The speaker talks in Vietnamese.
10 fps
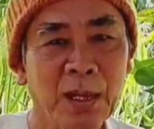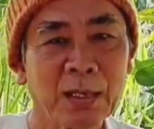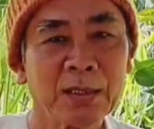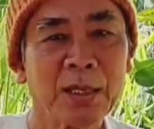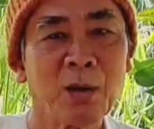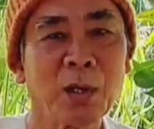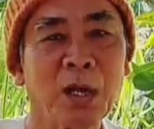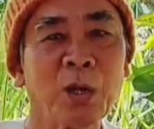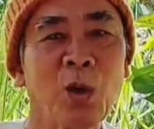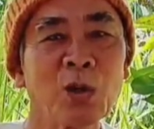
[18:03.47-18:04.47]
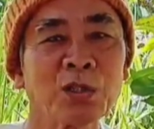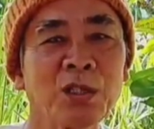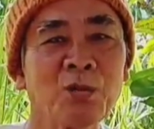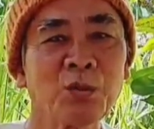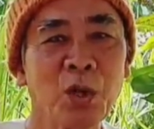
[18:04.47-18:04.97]
đặng sau này còn
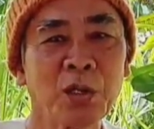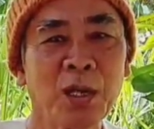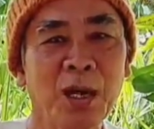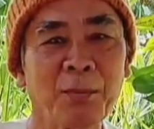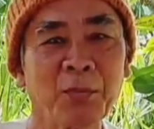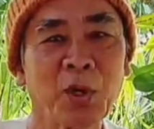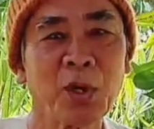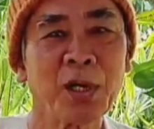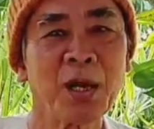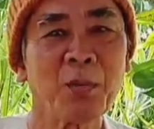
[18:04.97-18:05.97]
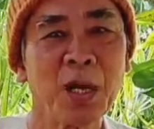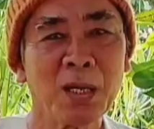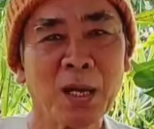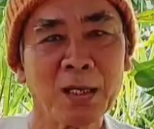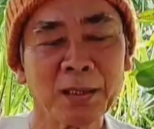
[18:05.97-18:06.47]
sống sót để lập cõi đời
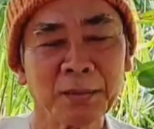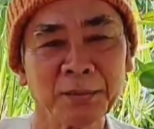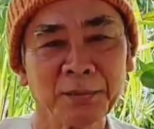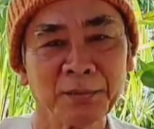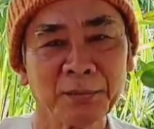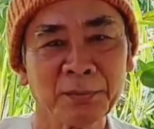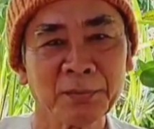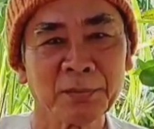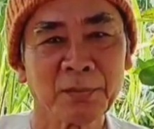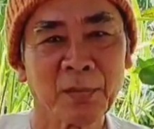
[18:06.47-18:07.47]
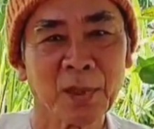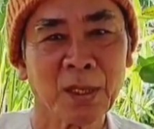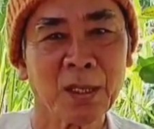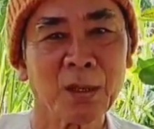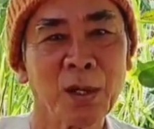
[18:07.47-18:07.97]
mới lại
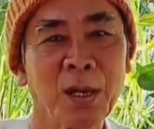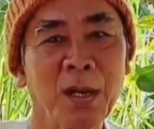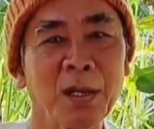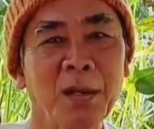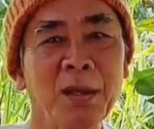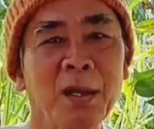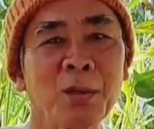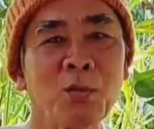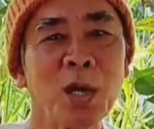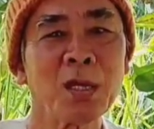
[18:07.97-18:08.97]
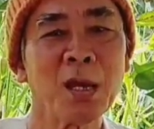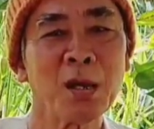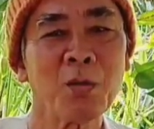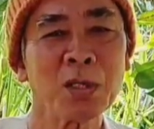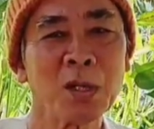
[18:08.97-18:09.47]
chứ cõi đời này giờ nó quá
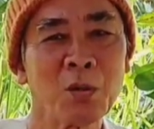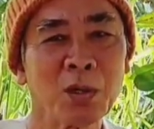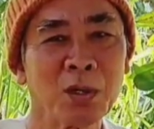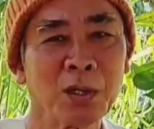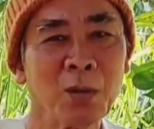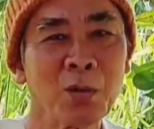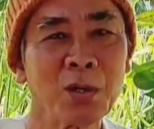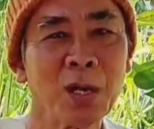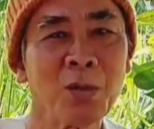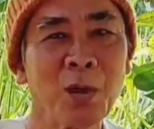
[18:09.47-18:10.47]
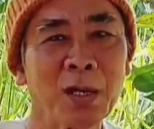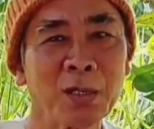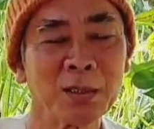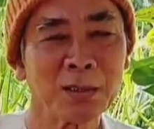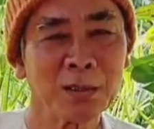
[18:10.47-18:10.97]
dơ quá xấu rồi đâu có để hoài
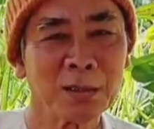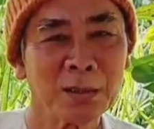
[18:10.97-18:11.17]
được